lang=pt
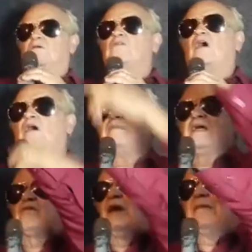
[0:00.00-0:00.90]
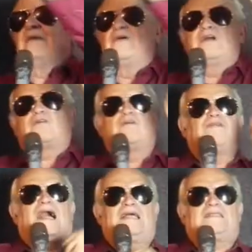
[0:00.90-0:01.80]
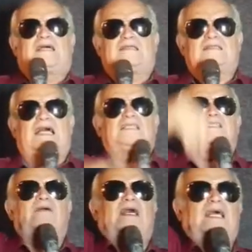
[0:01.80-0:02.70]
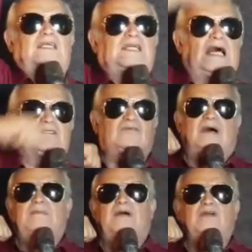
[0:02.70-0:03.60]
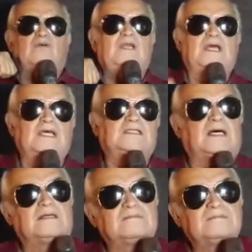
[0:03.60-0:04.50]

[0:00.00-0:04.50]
um homem com a mão encurvada, nasceu aleijado com a mão encolhida.